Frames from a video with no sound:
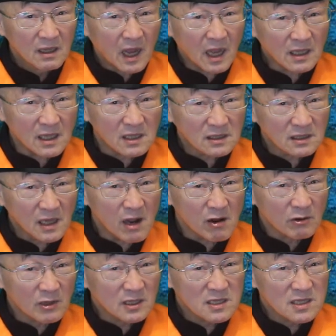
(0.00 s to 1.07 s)
还敢
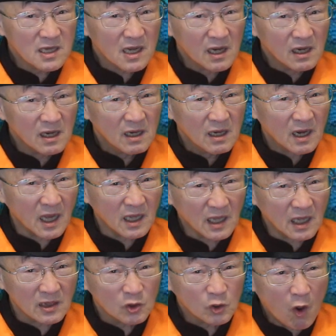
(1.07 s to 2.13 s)
告人家，还
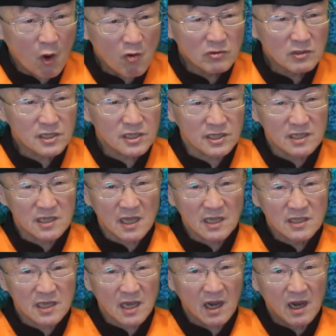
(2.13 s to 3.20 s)
敢通缉
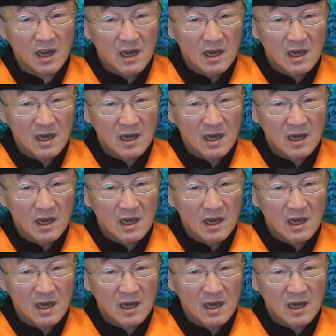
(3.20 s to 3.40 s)
人家，